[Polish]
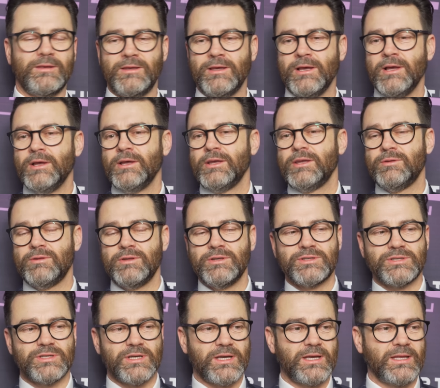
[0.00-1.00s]
i, i
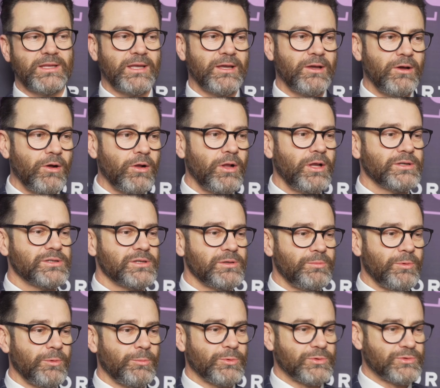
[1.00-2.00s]
niższe kategorie, że
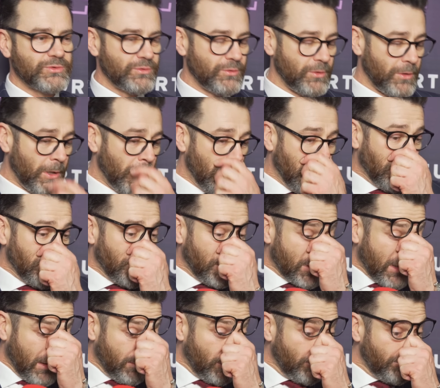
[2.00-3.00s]
po prostu no,
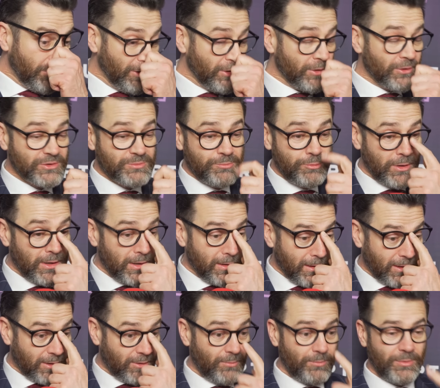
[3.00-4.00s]
ta mobilność była
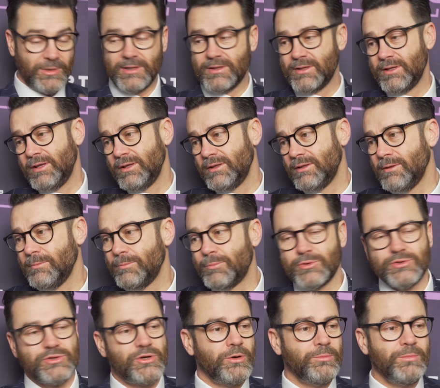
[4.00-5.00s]
na kompletnie innym
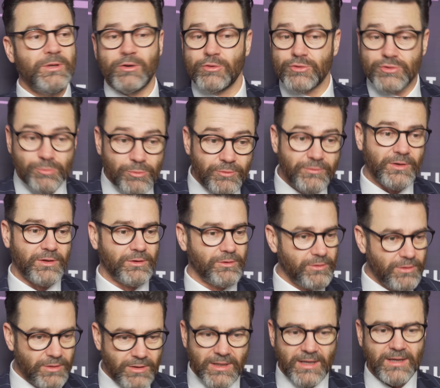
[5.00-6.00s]
poziomie, choć mówię,
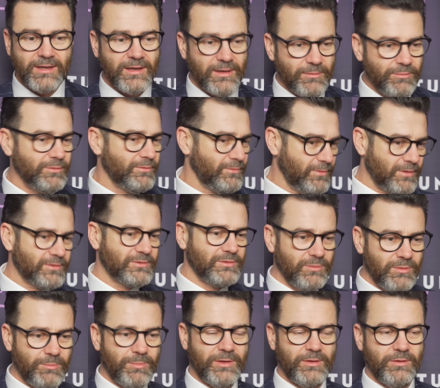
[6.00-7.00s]
no i tak jakby jak
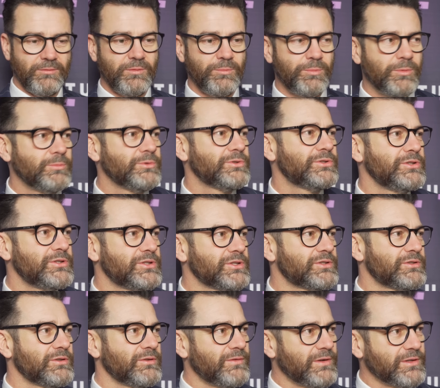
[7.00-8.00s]
sobie panowie pomyślicie
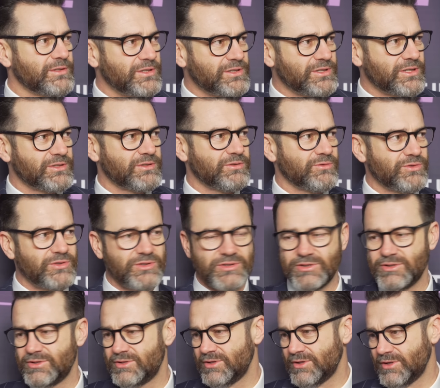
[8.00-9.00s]

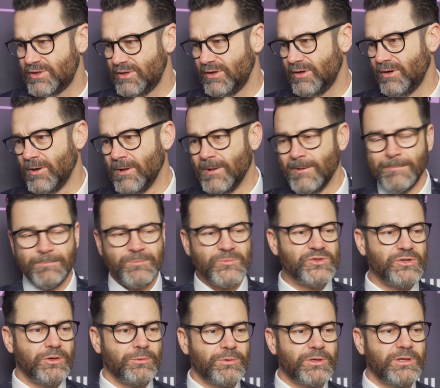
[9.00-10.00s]
120-130 kilo
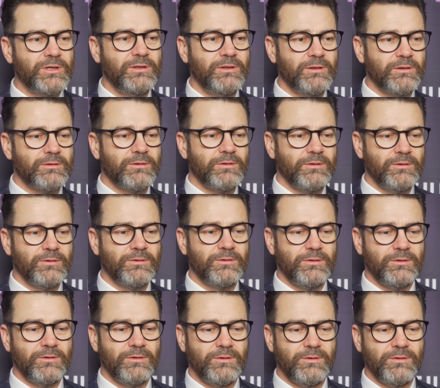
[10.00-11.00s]
ziomki, no to,
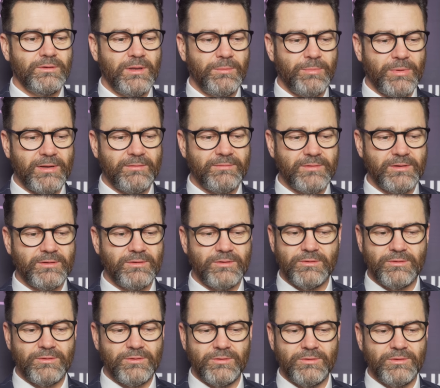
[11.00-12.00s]
to naprawdę
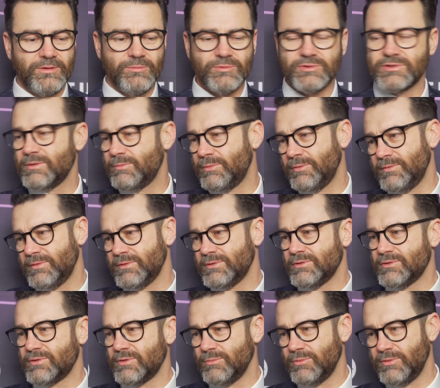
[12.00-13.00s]
to, to nie można powiedzieć,
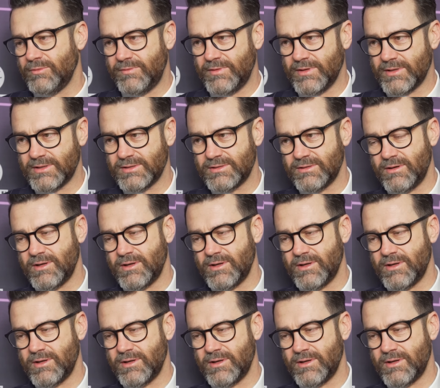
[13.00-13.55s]
że to były flaki z